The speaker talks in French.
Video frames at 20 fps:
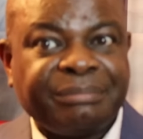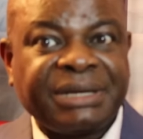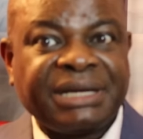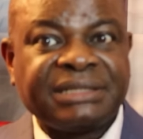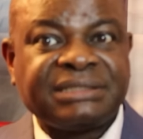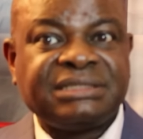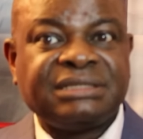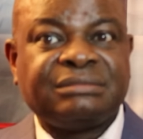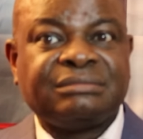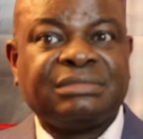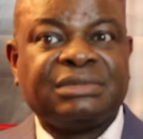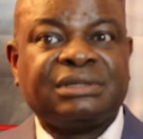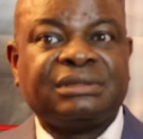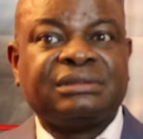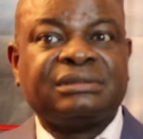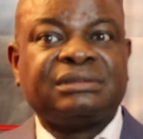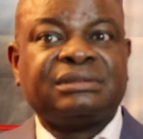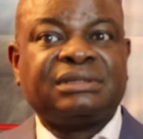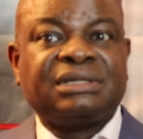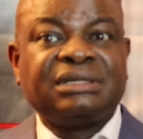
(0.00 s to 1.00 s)
par la
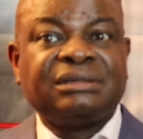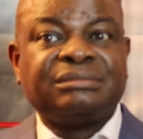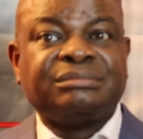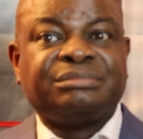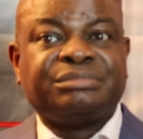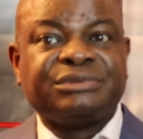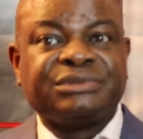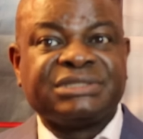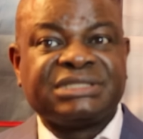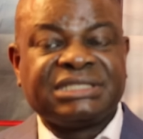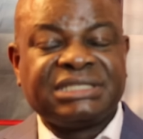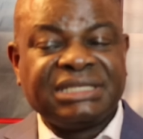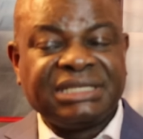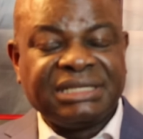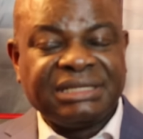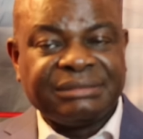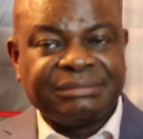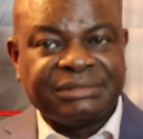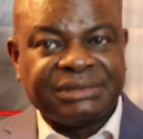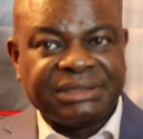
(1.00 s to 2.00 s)
peur que
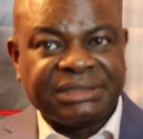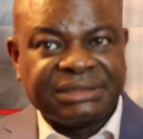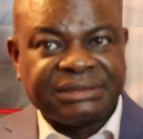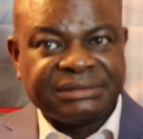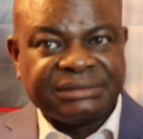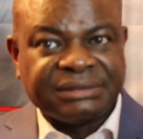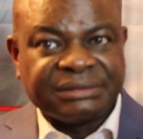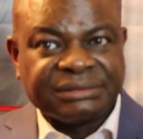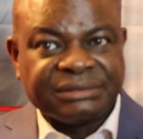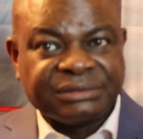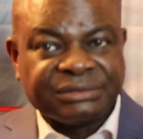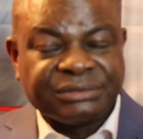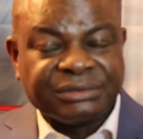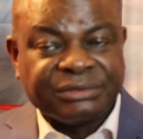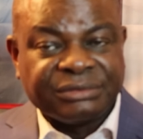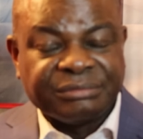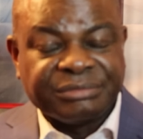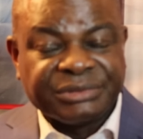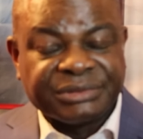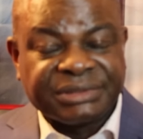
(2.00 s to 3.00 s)
par le souci du
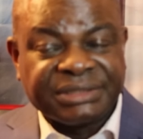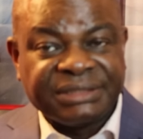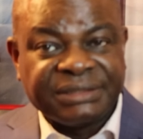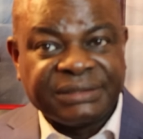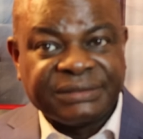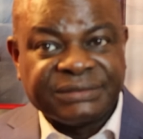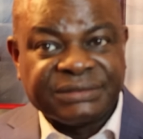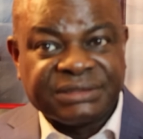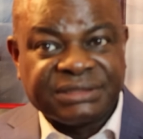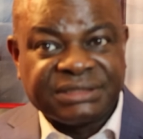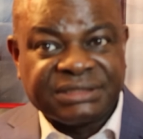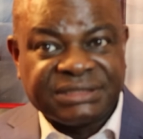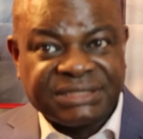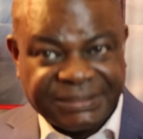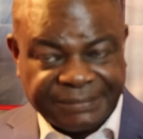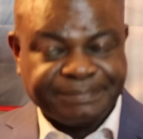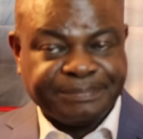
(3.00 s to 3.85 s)
hein, de respect